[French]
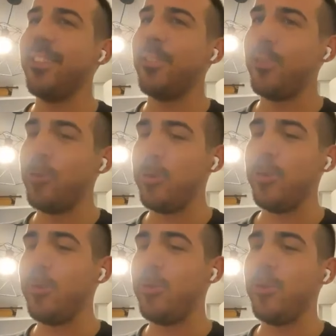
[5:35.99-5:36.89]
c'était
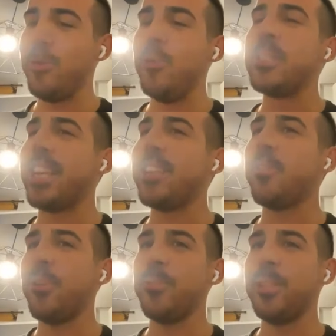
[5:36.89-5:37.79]
dans le, le,
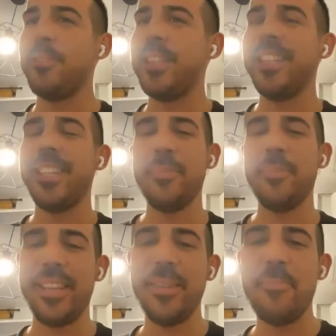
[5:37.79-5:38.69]
le, secteur qu'on
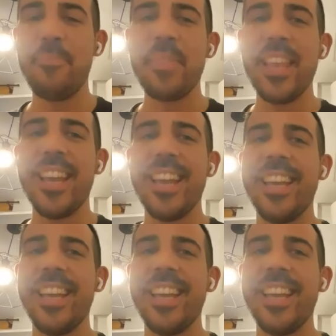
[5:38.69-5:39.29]
avait déterminé.